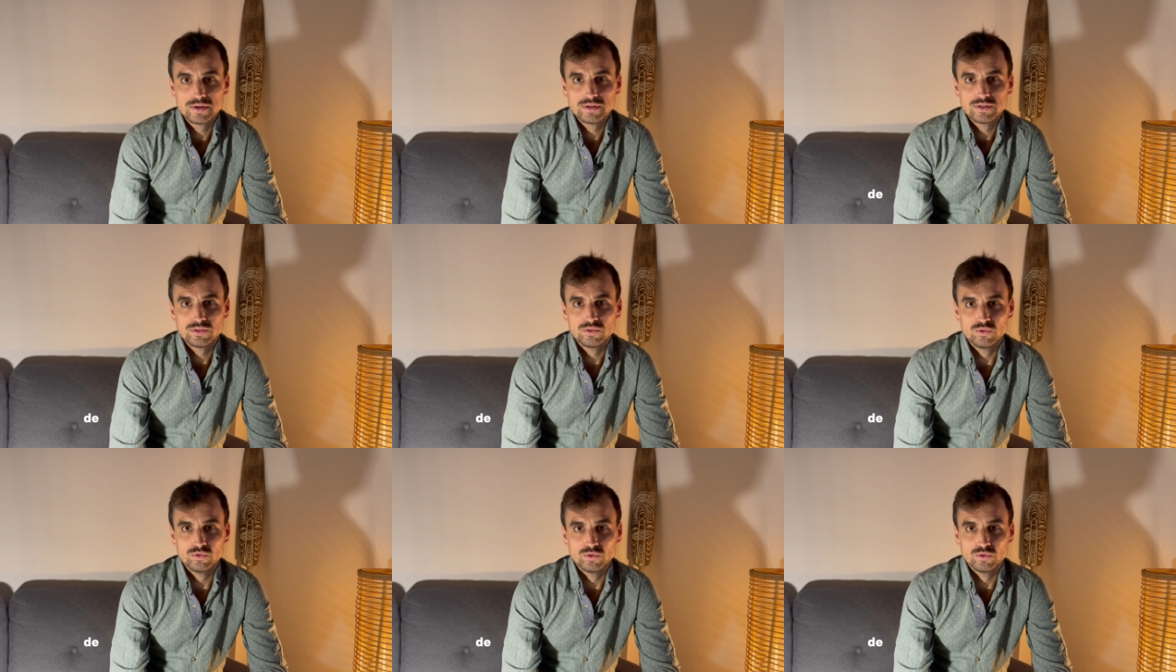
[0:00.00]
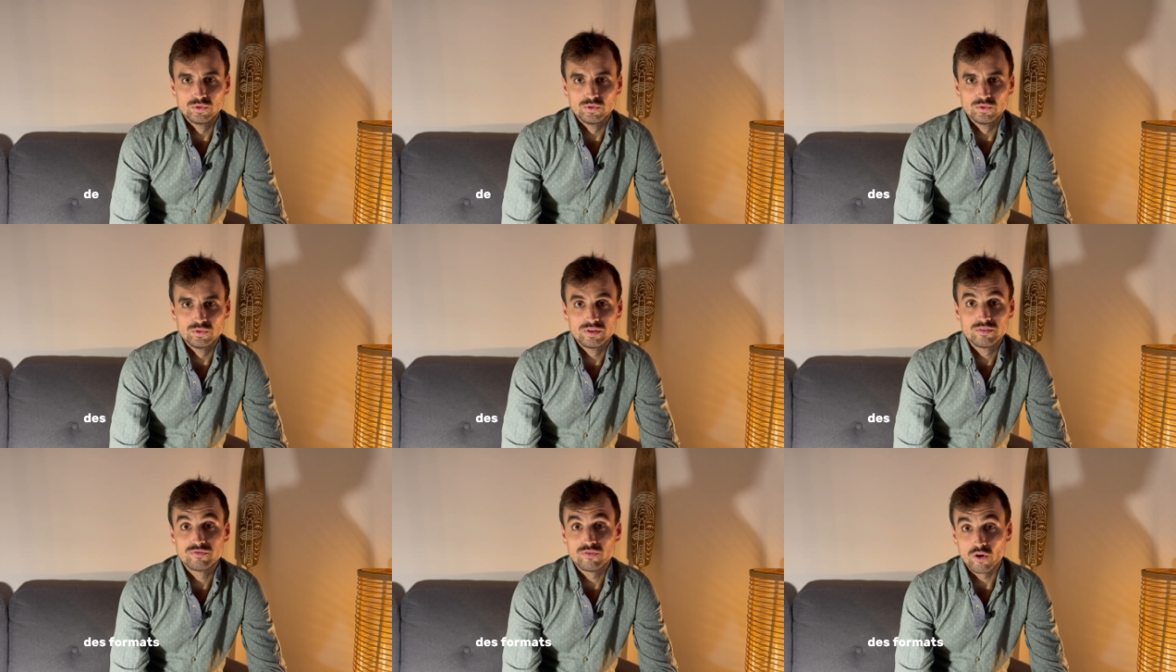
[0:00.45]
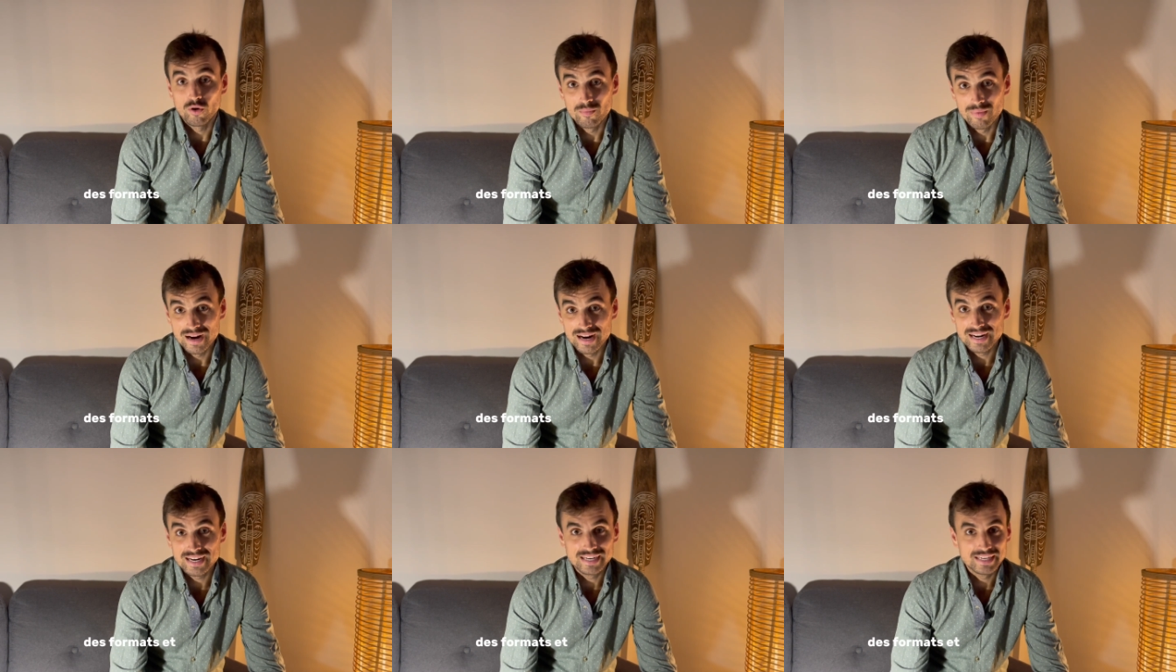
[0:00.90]
des
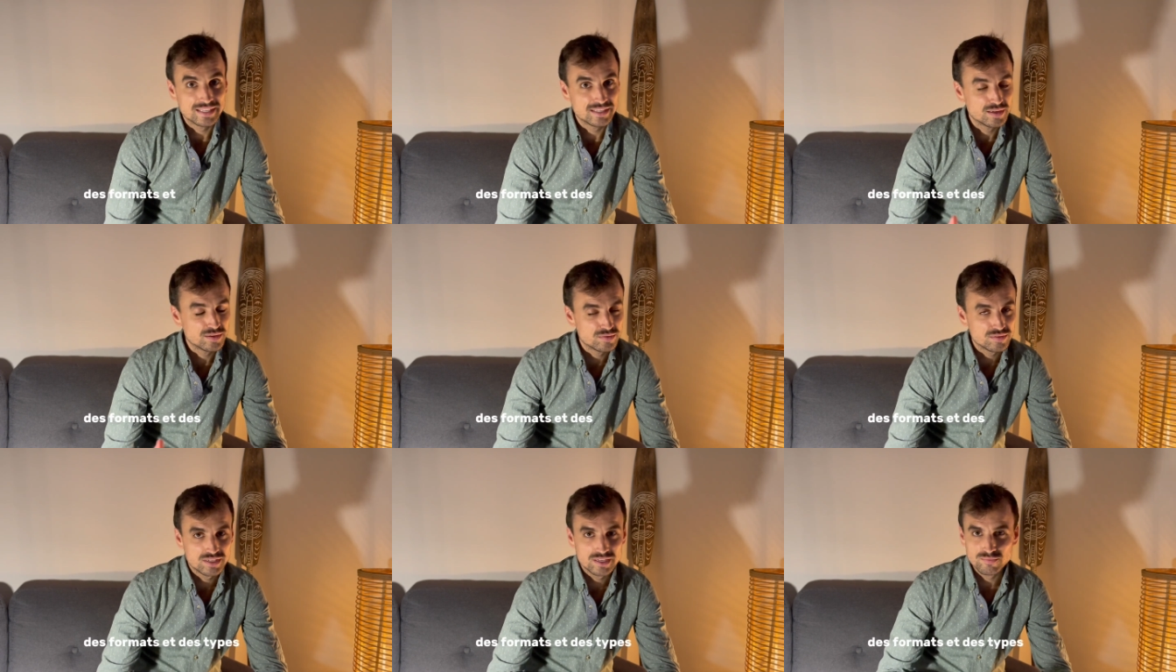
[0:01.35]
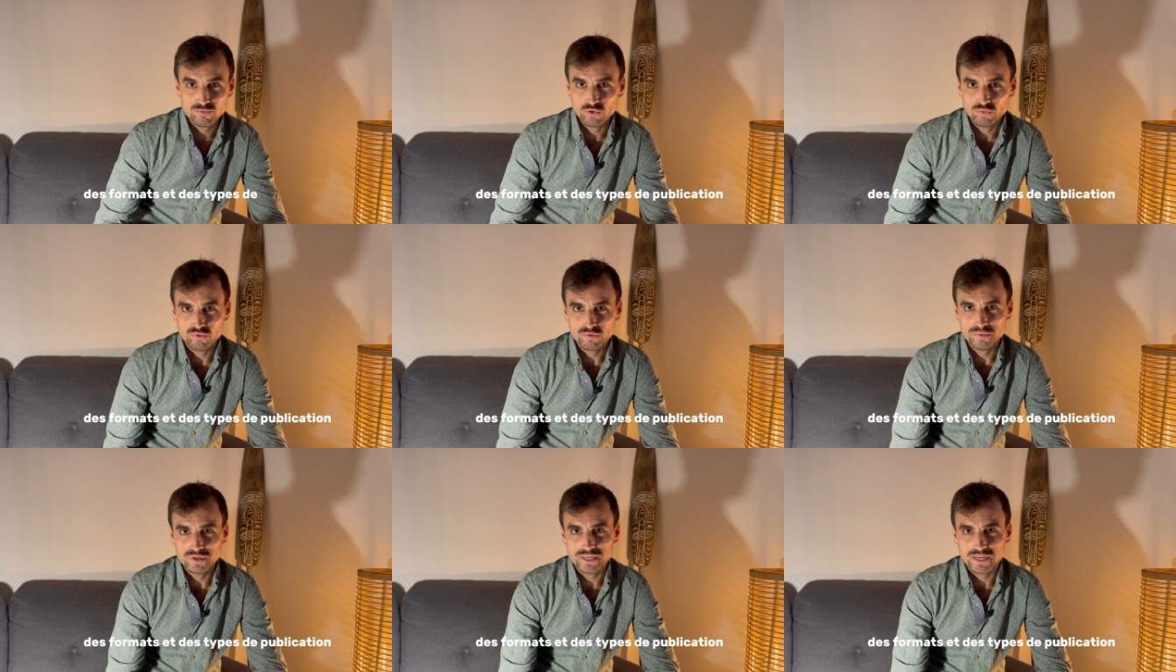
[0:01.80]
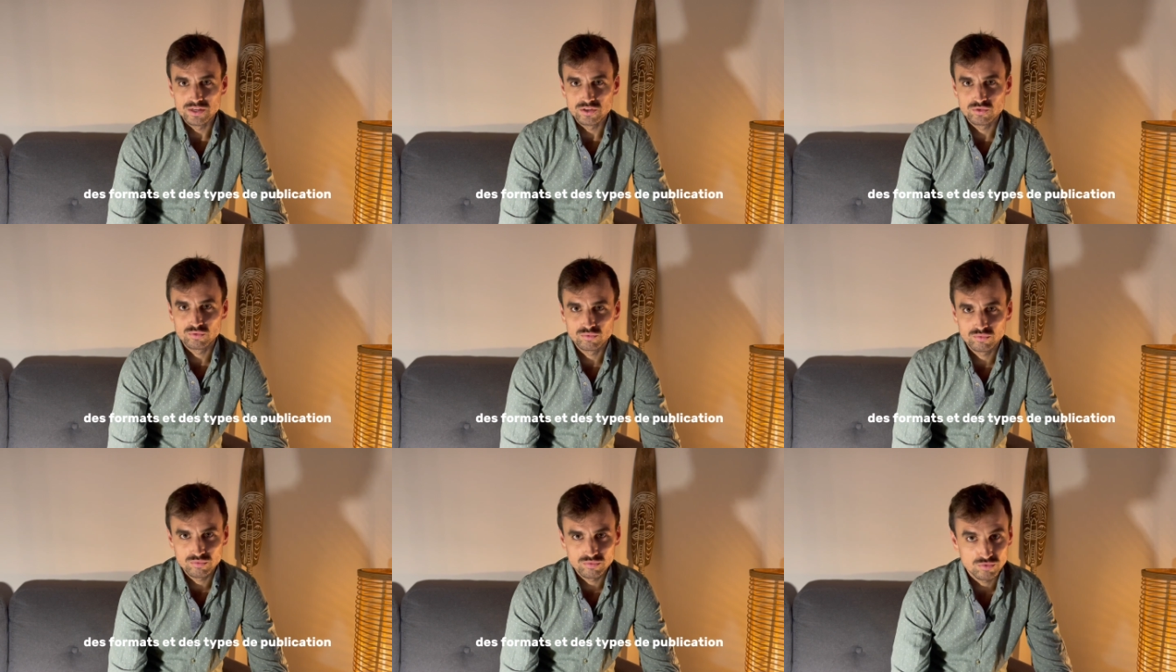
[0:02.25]
formats et des types de
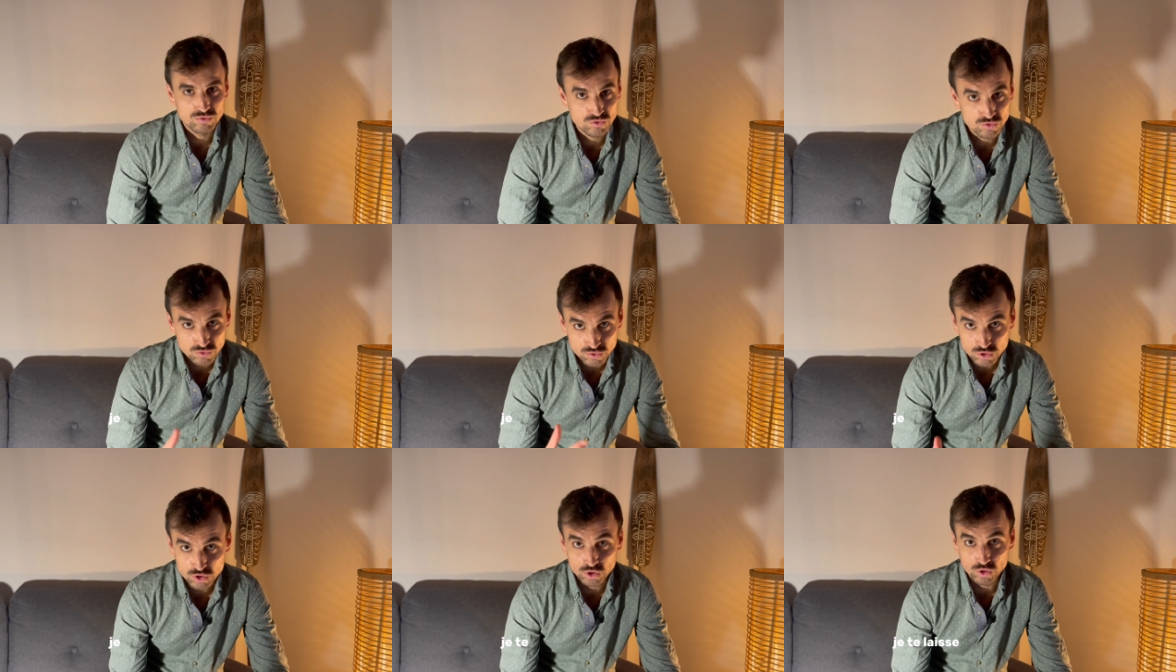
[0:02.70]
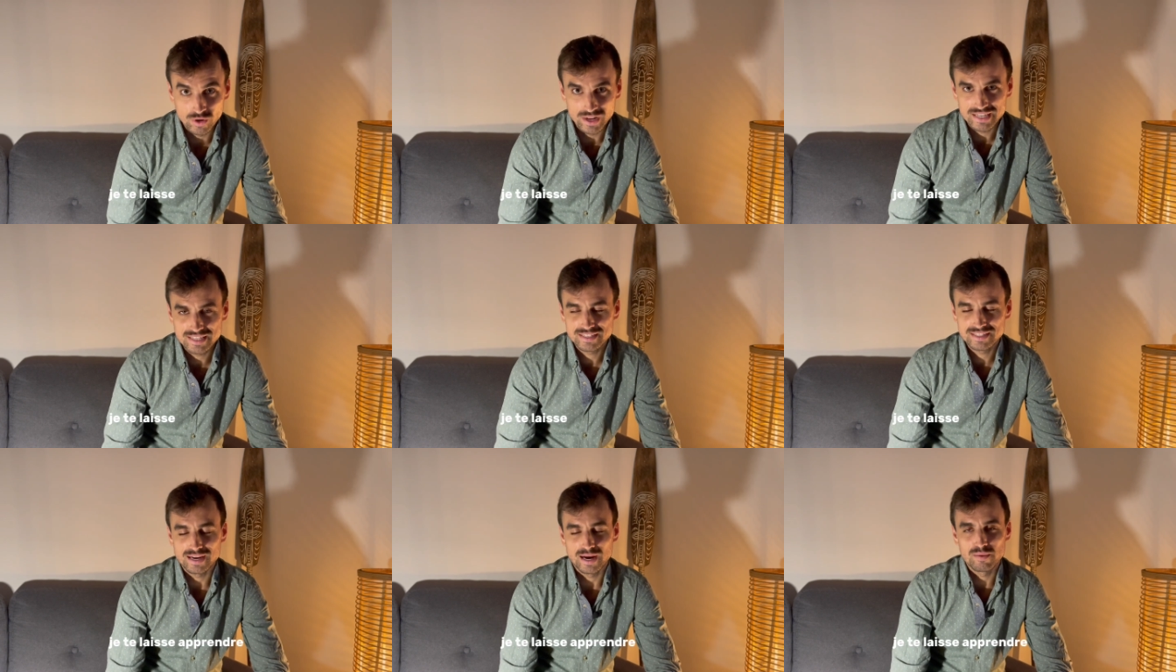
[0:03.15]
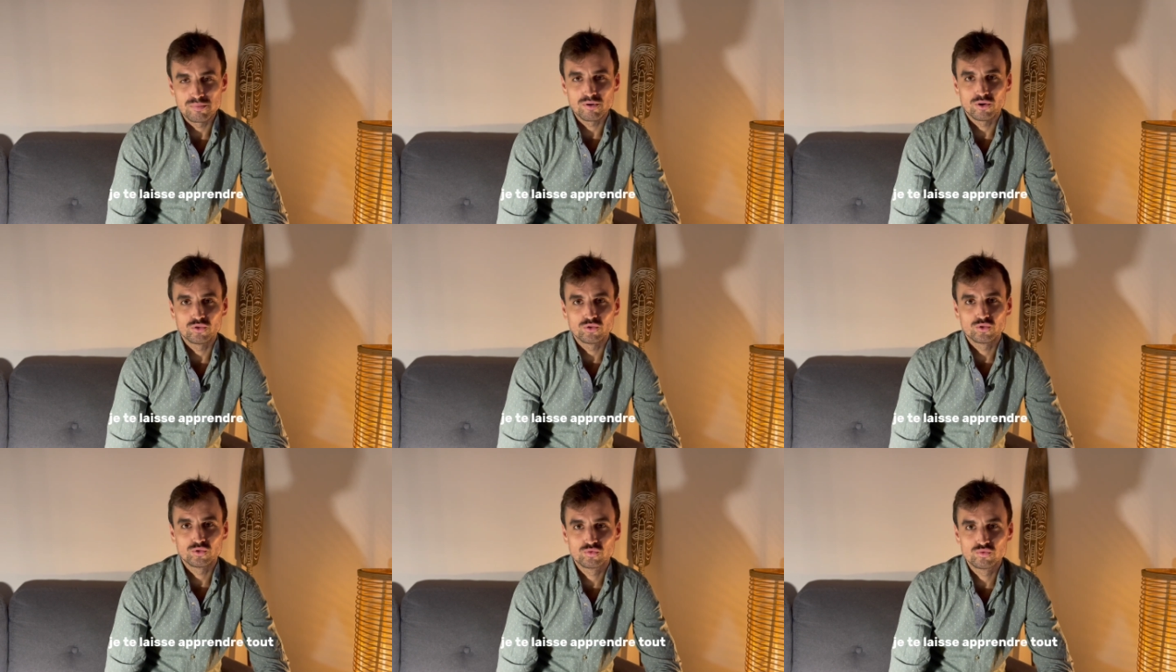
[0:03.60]
publications, je te laisse
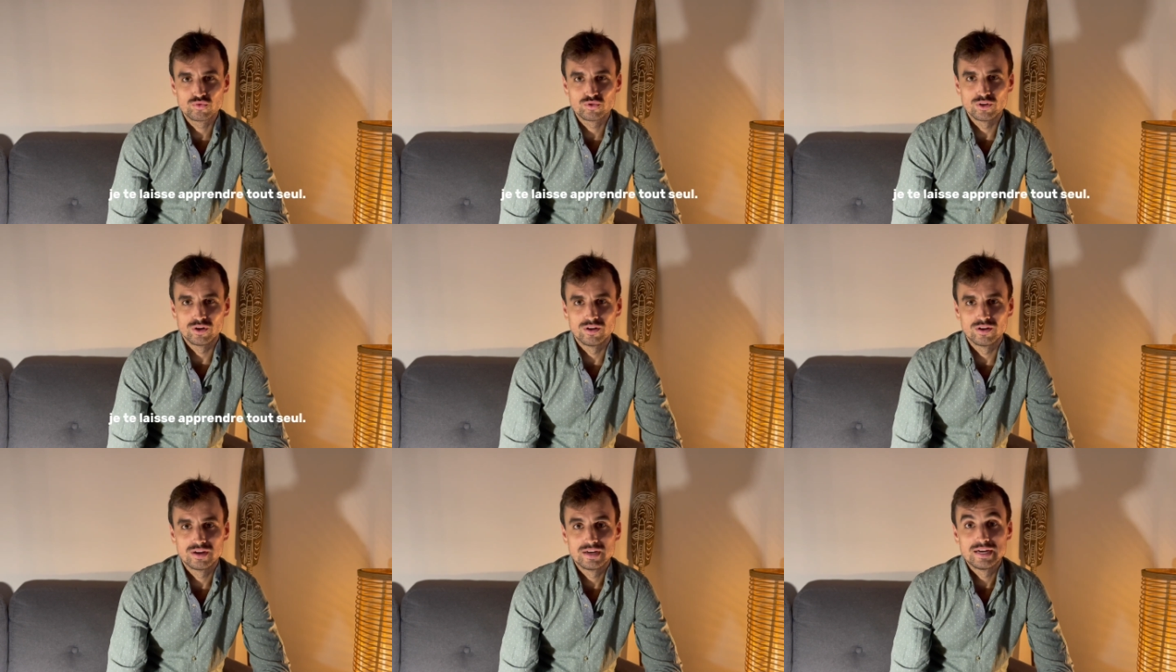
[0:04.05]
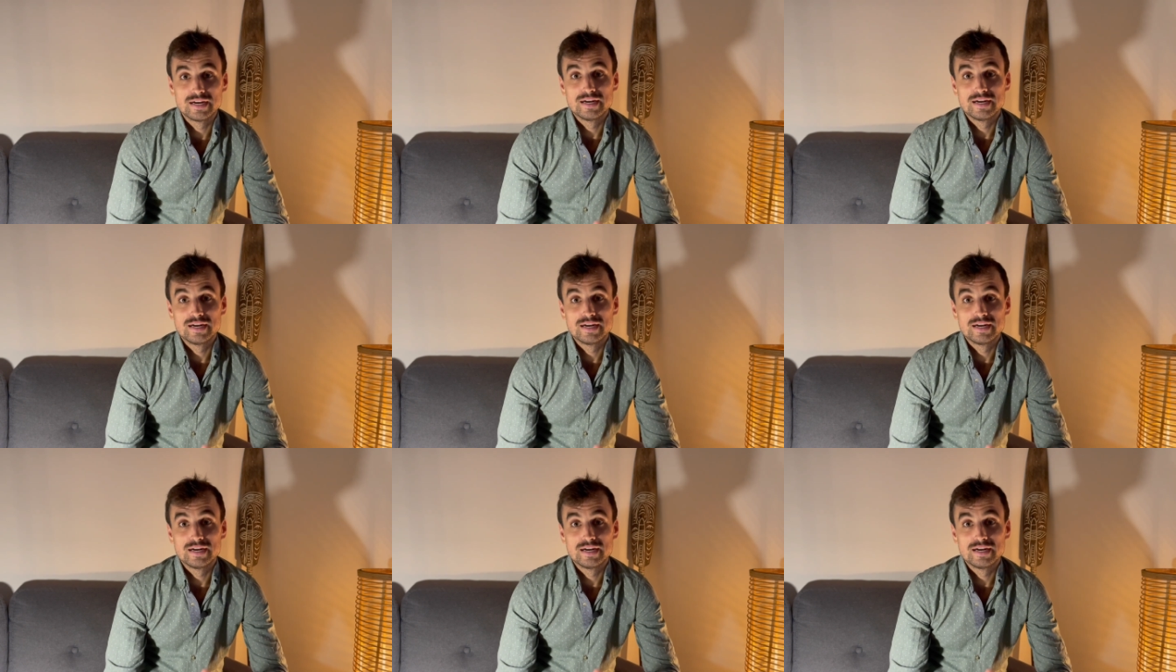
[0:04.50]
apprendre tout seul.